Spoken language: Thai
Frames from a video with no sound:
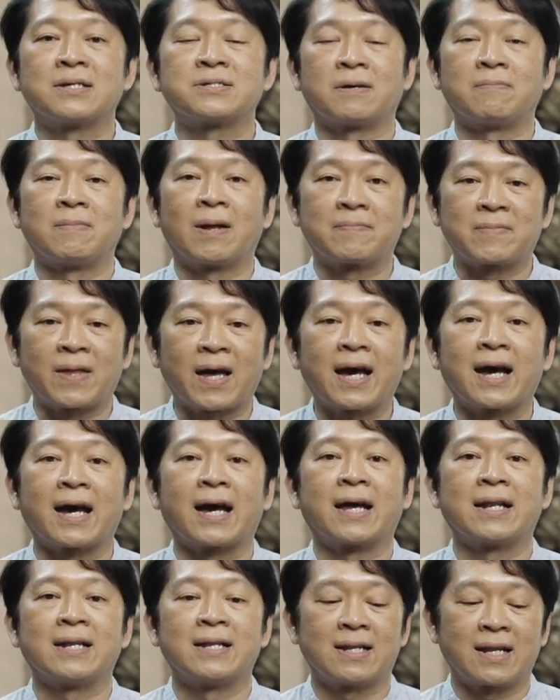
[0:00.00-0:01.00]
สำหรับท
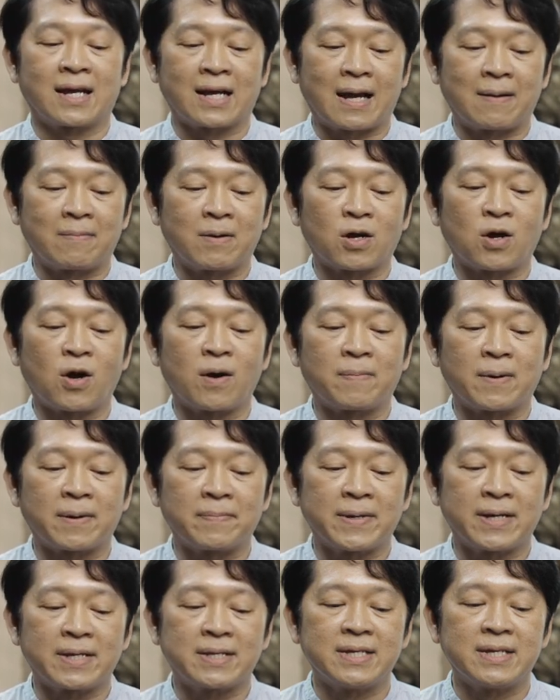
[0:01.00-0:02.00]
หารนะครับแล้วก็ป
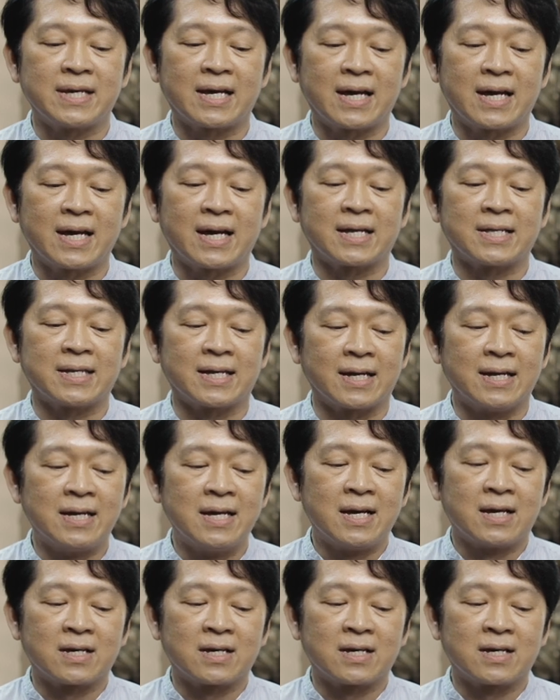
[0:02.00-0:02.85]
ระเภทที่ห้าเนี่ย